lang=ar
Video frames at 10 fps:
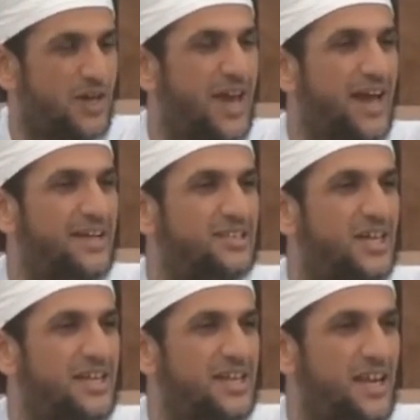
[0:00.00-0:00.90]
وكان
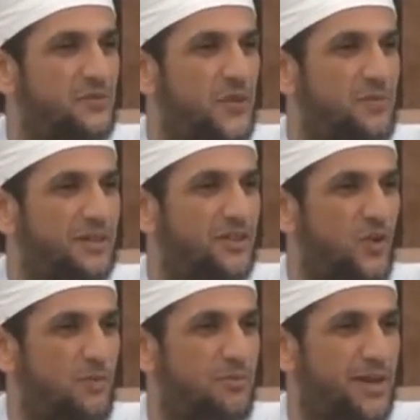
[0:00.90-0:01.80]
جنينا في بطن
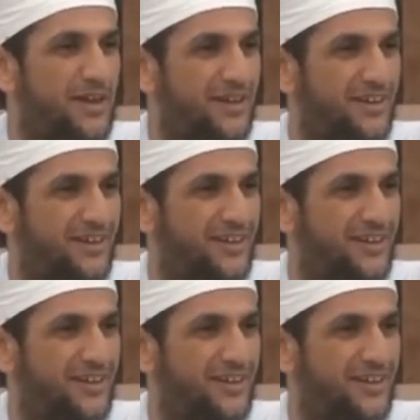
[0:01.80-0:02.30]
أمه